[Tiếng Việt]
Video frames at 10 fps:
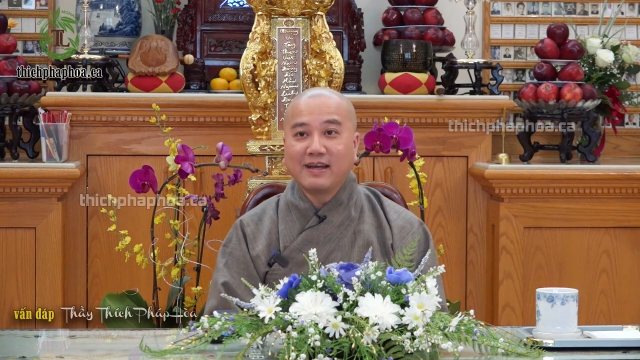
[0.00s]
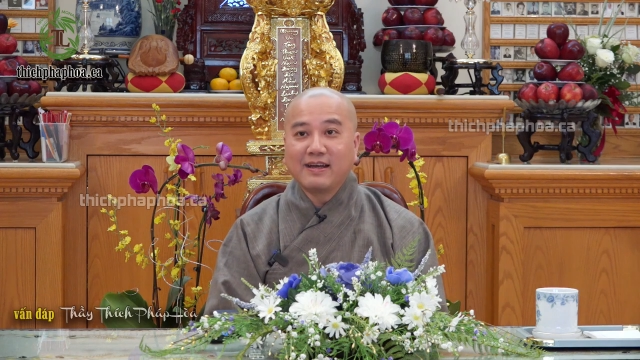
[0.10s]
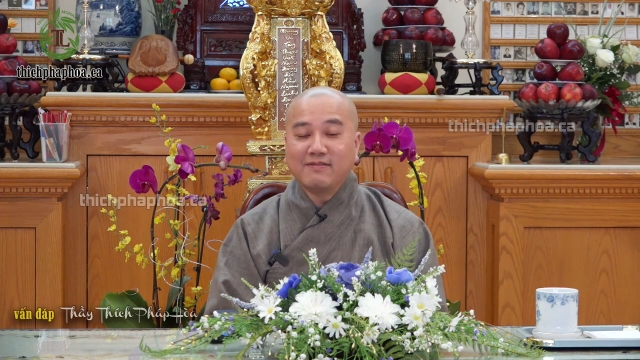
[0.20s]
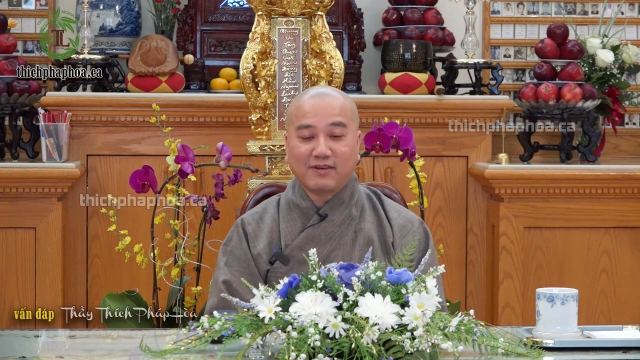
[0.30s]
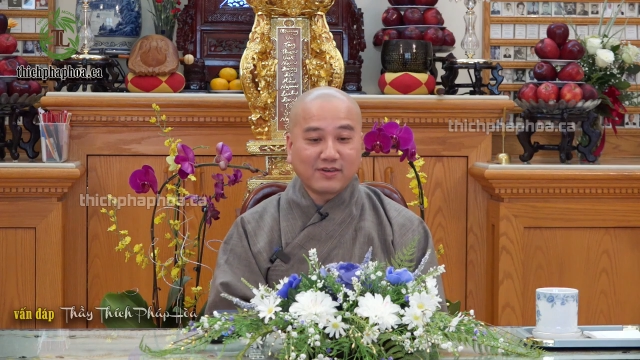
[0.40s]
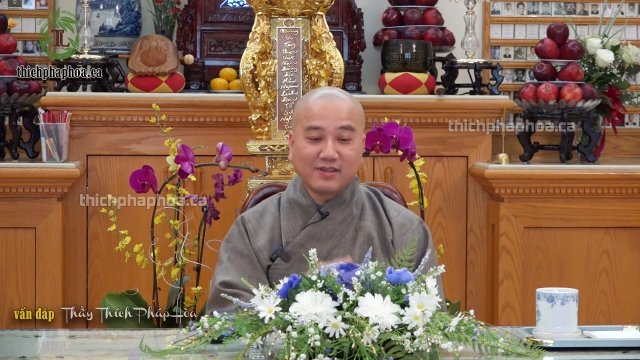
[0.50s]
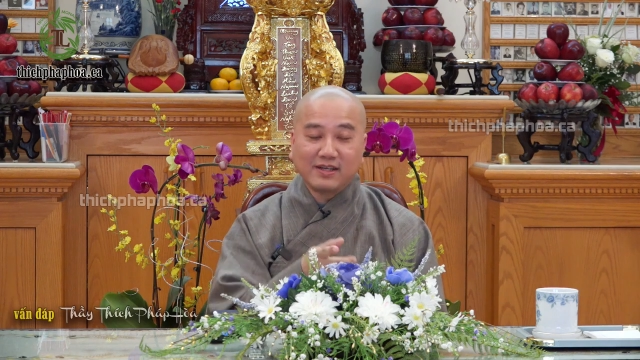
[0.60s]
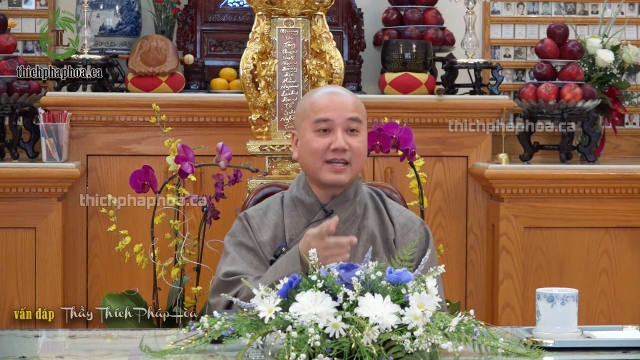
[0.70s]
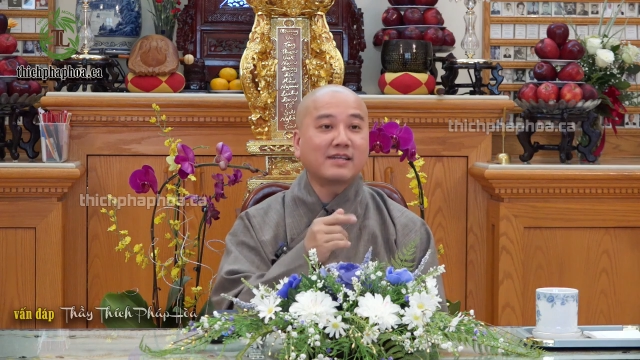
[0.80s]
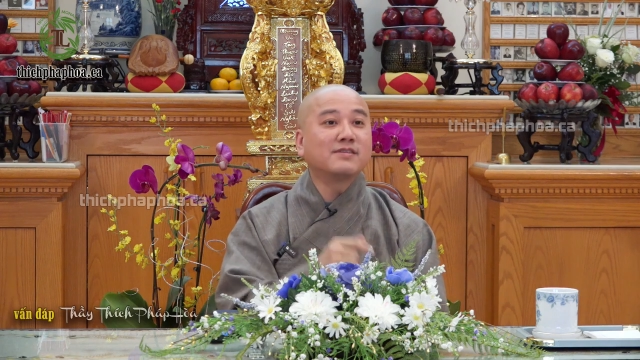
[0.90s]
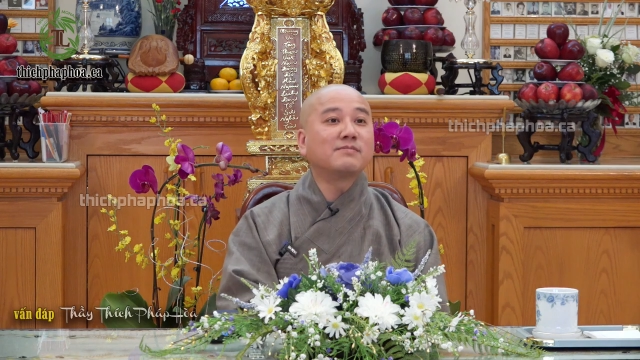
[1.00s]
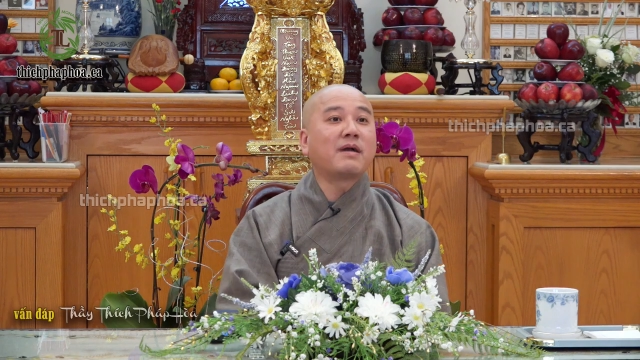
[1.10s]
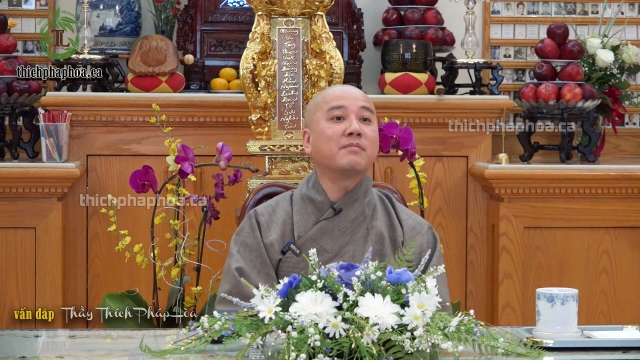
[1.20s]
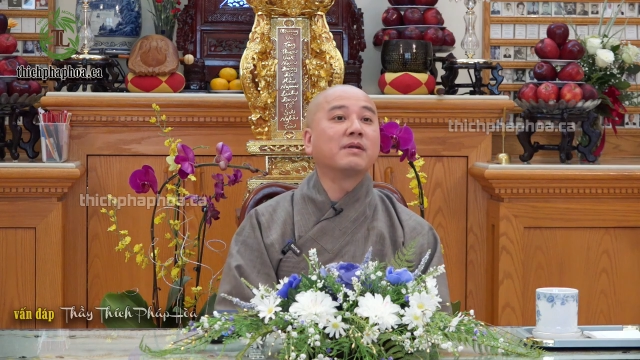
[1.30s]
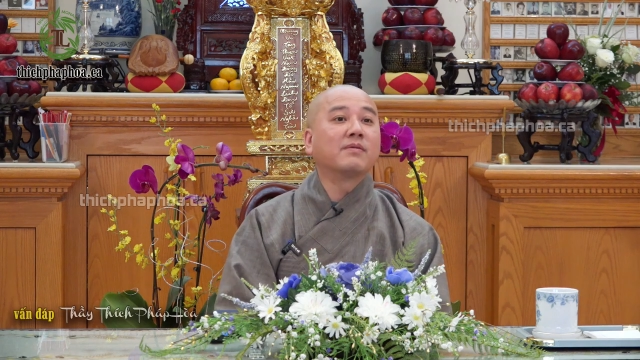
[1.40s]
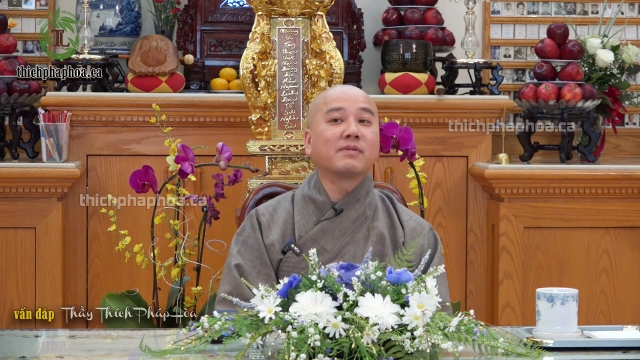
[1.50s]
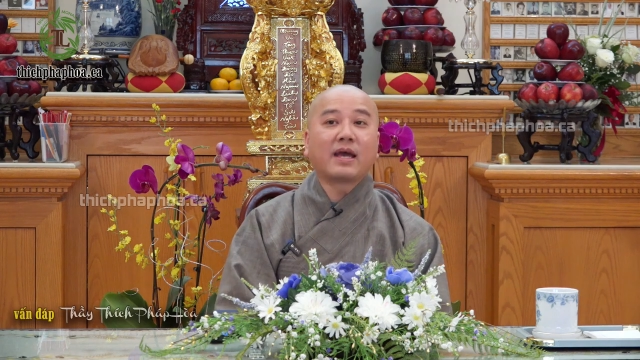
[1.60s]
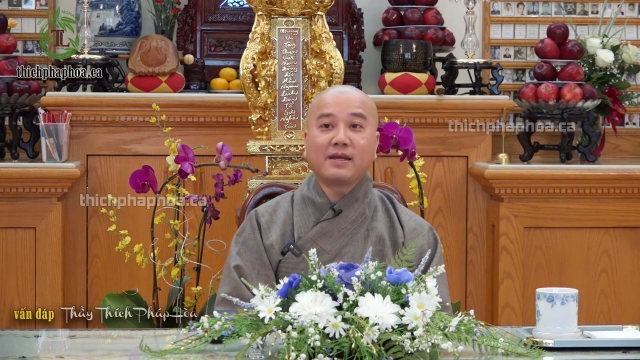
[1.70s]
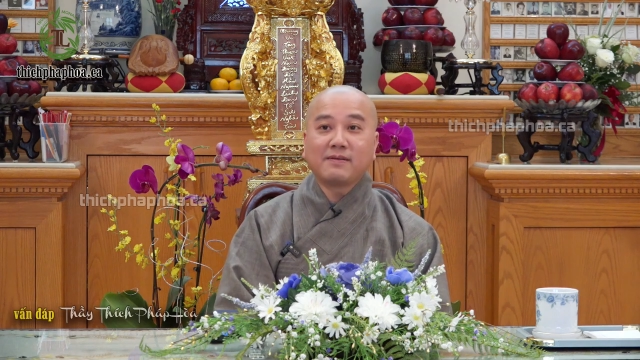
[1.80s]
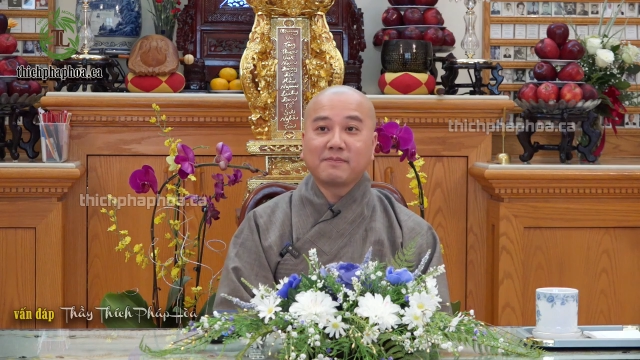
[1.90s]
mà có những cái trước mắt mình không
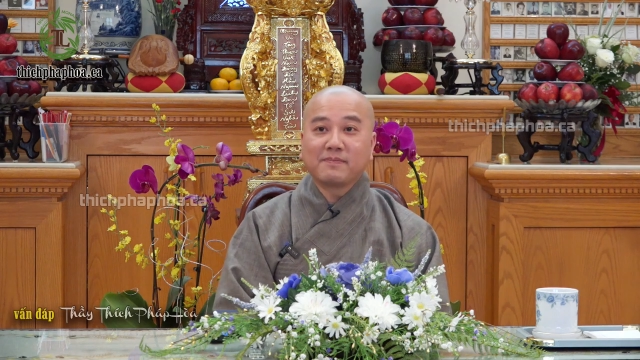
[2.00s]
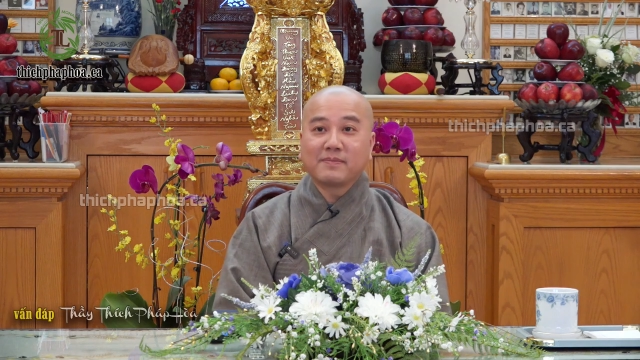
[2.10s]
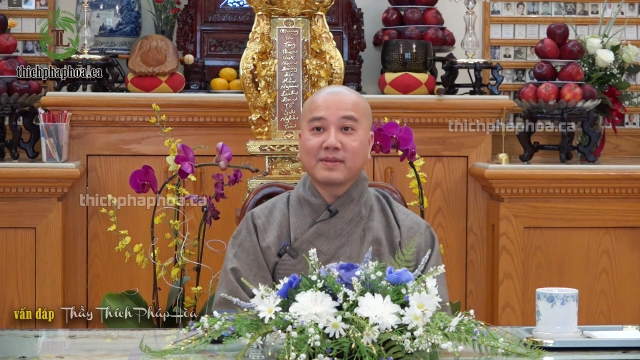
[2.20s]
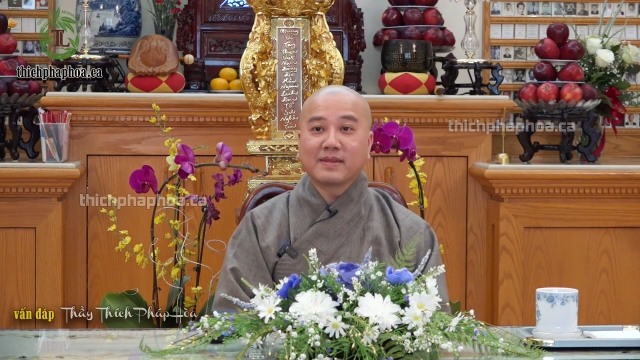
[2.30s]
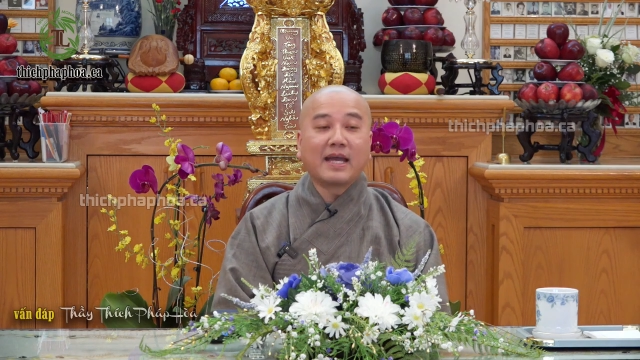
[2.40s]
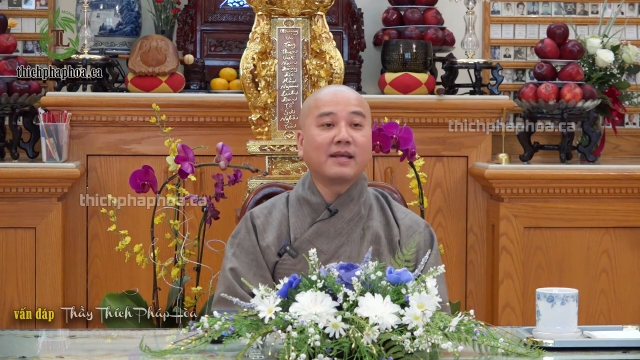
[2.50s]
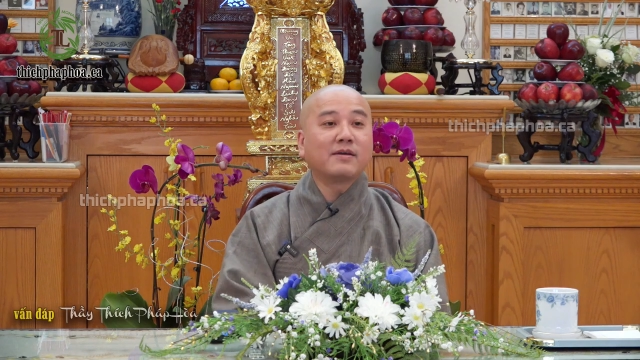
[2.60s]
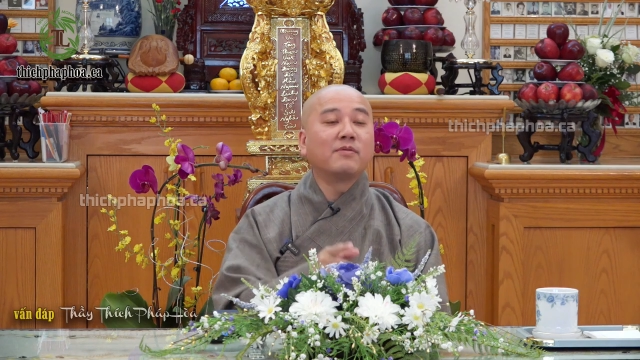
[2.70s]
thấy. Đây,